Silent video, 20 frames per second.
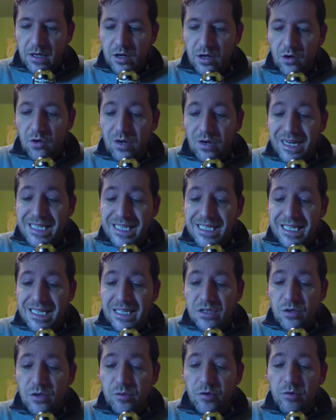Con la
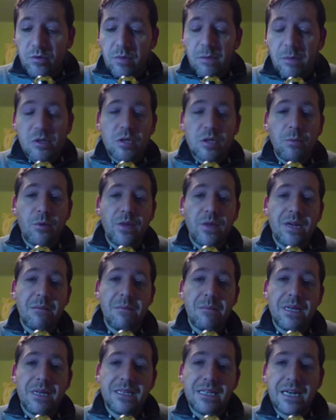siguiente opción vamos a poder
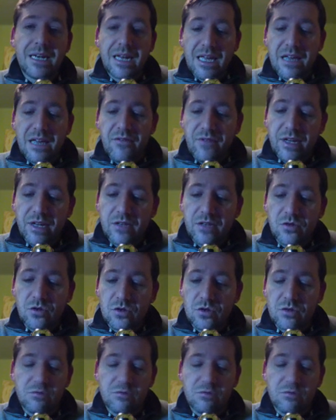meter efectos,